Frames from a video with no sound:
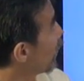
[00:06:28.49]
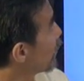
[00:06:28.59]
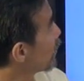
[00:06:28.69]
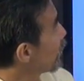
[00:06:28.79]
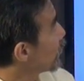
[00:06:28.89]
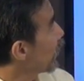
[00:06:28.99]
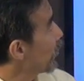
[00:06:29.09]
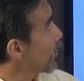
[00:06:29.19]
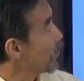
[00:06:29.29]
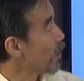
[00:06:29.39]
された大切な時
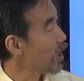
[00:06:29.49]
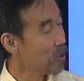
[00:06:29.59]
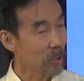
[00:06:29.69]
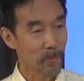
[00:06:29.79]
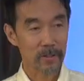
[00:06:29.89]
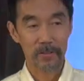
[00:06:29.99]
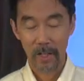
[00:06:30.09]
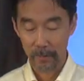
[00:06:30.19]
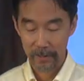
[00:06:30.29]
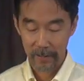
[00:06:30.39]
間あなたは何のために
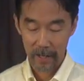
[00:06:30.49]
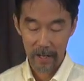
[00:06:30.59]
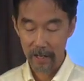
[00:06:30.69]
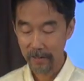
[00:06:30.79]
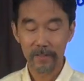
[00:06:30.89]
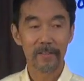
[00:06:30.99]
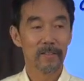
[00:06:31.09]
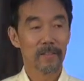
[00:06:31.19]
使いますか、